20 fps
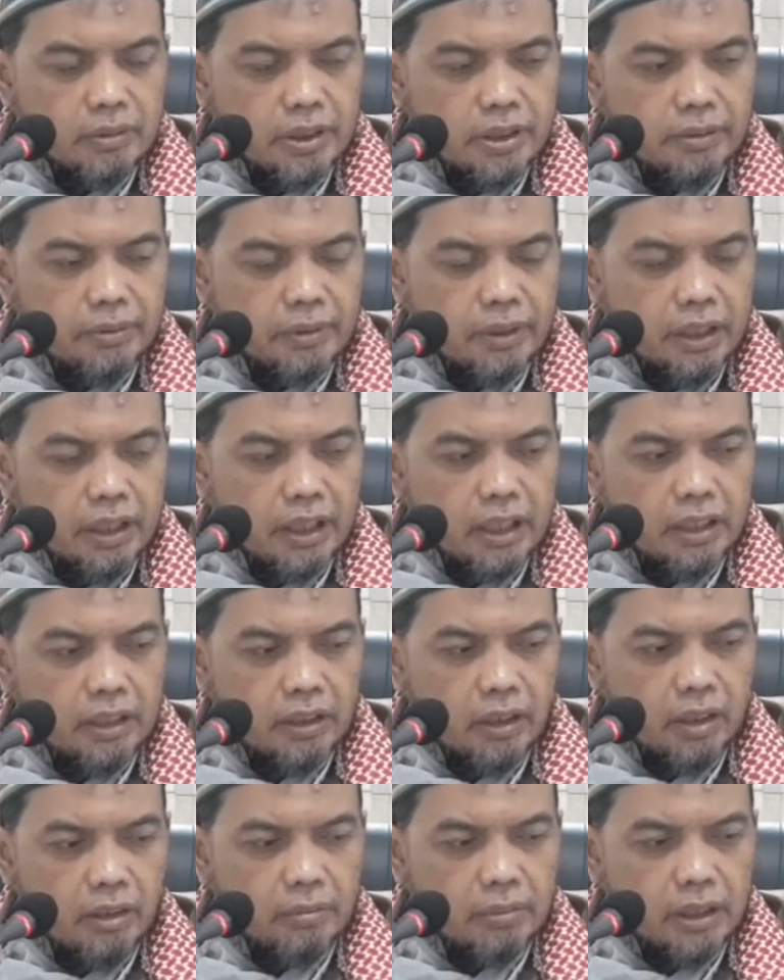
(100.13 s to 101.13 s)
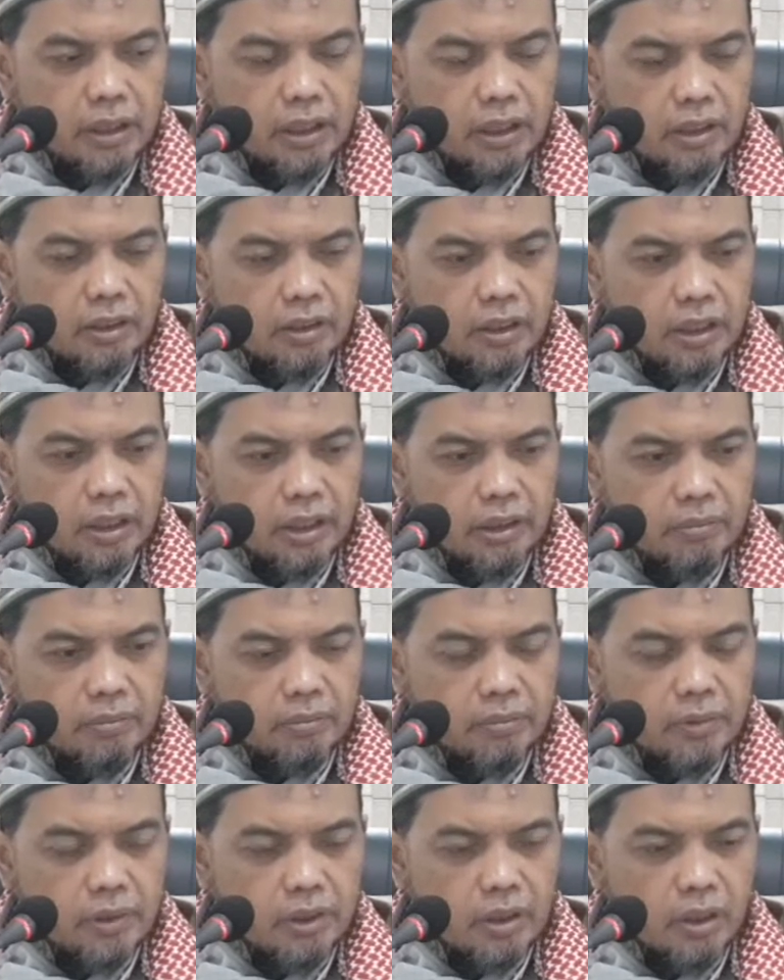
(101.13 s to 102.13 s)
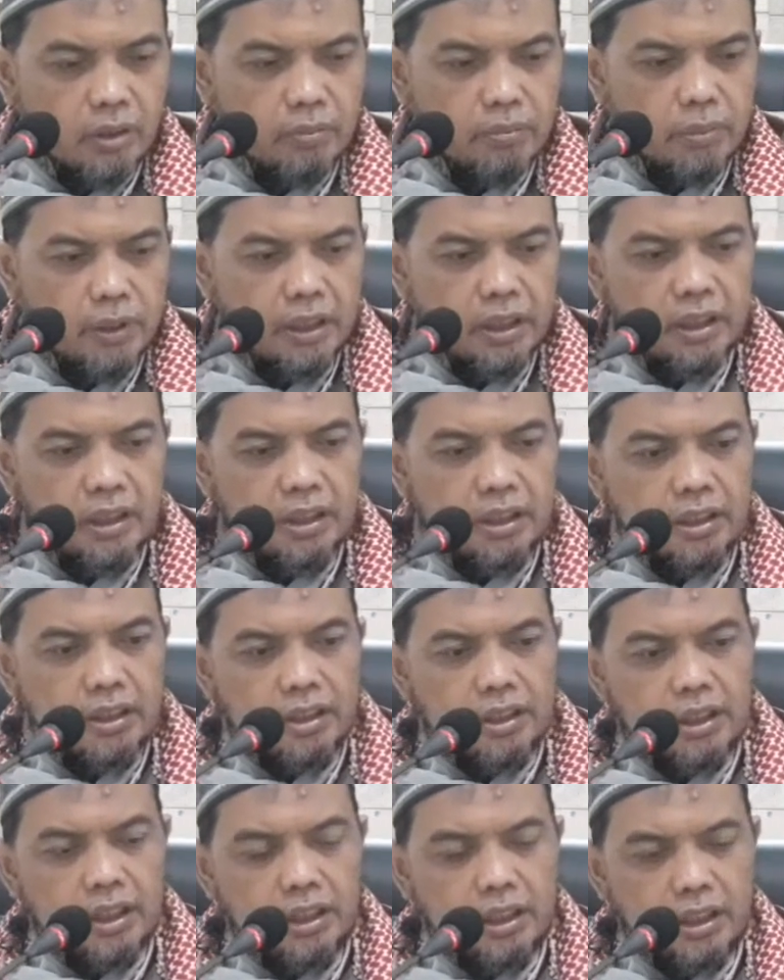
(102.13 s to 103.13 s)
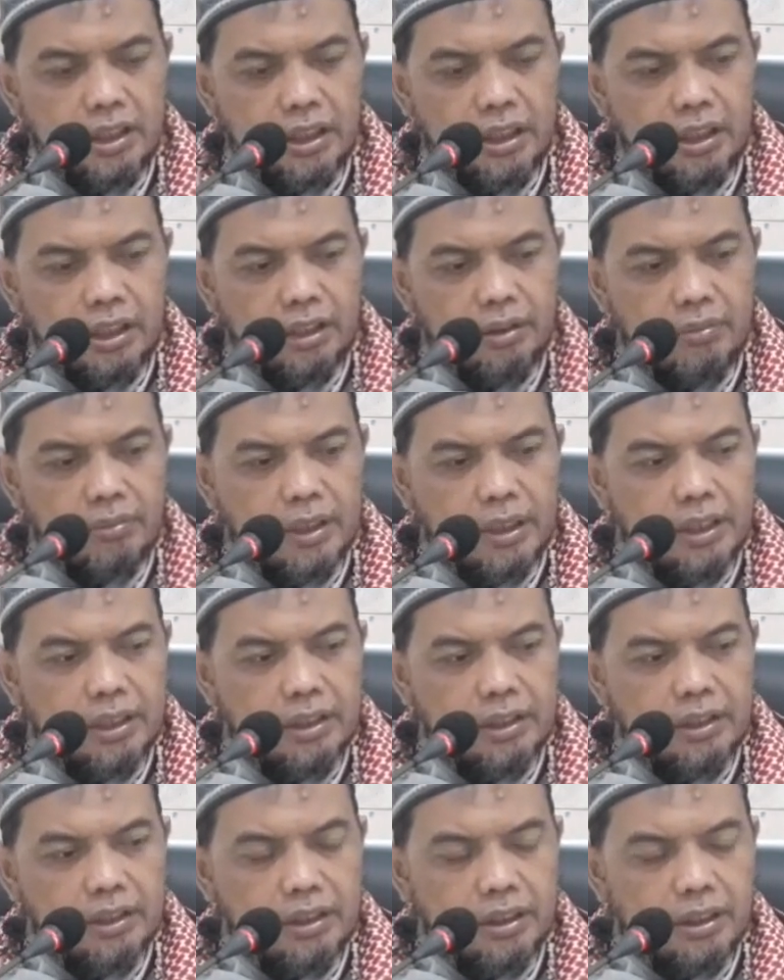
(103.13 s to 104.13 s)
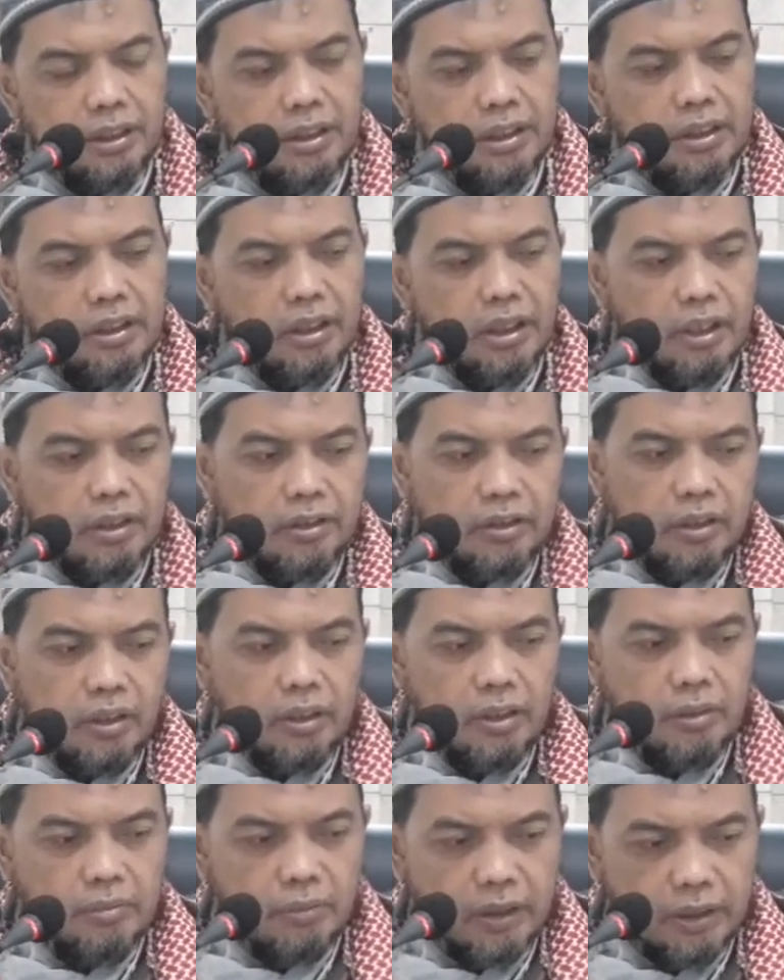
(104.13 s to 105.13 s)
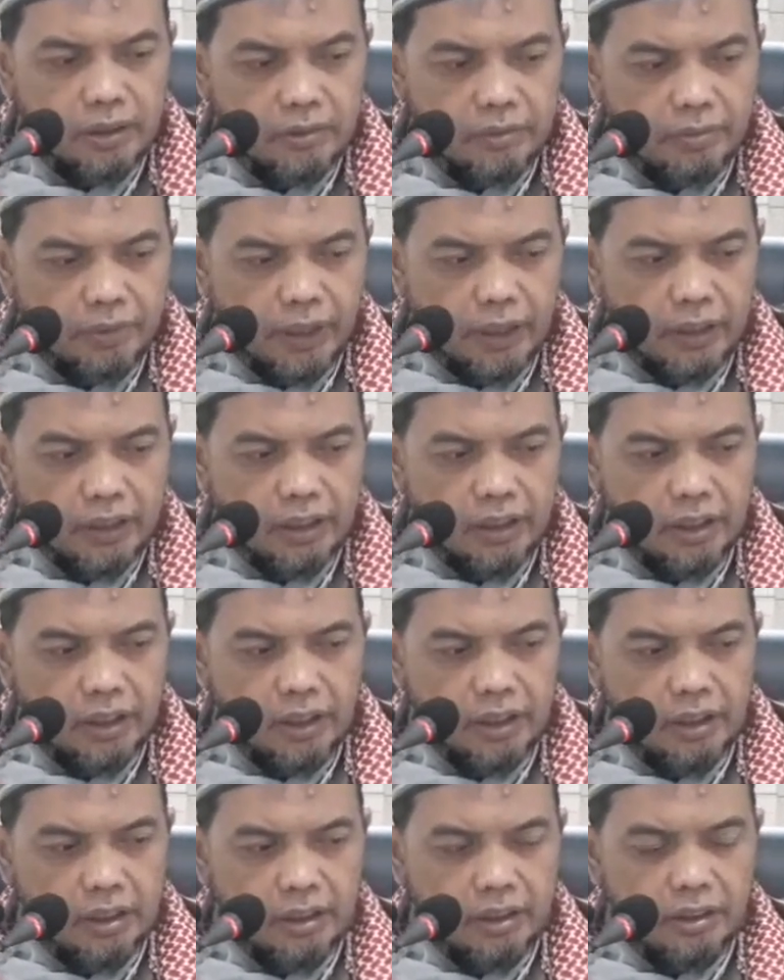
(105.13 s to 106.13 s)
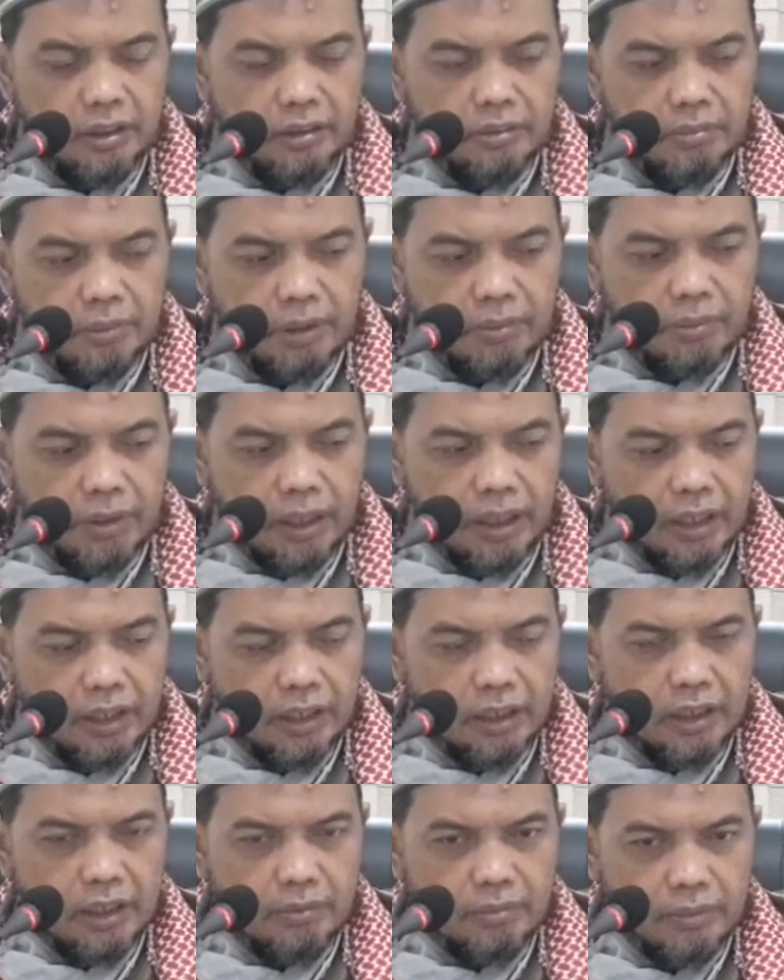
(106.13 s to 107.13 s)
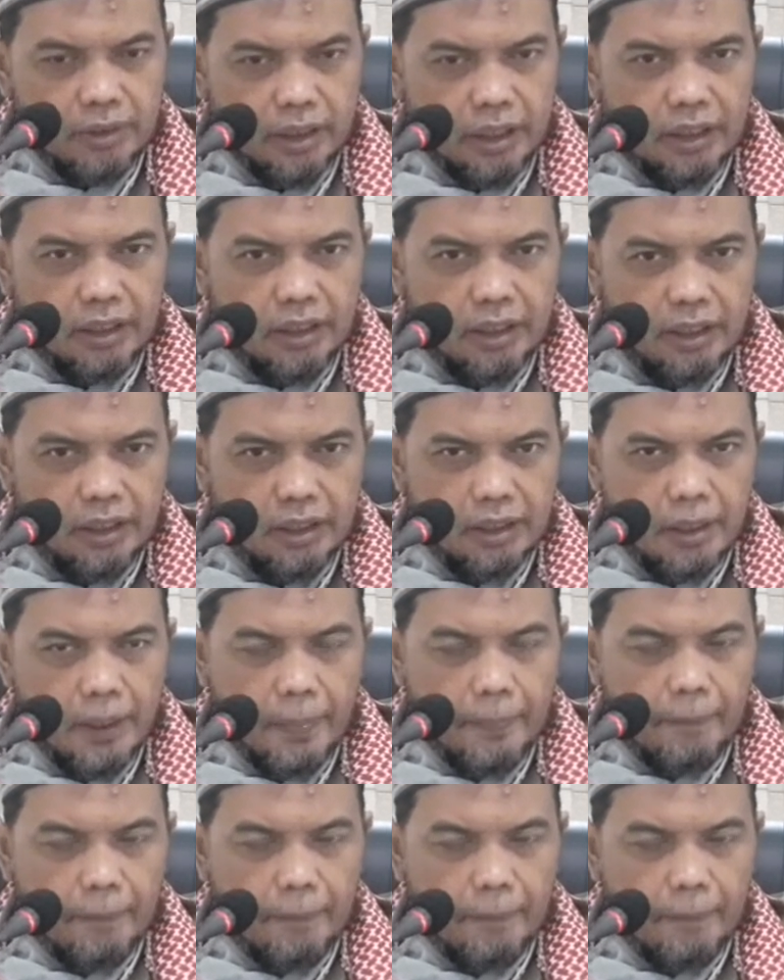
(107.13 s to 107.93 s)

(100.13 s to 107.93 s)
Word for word: Bismillahirrahmanirrahim Rabbi zidni ilma Allahumma anfa'ni bima tani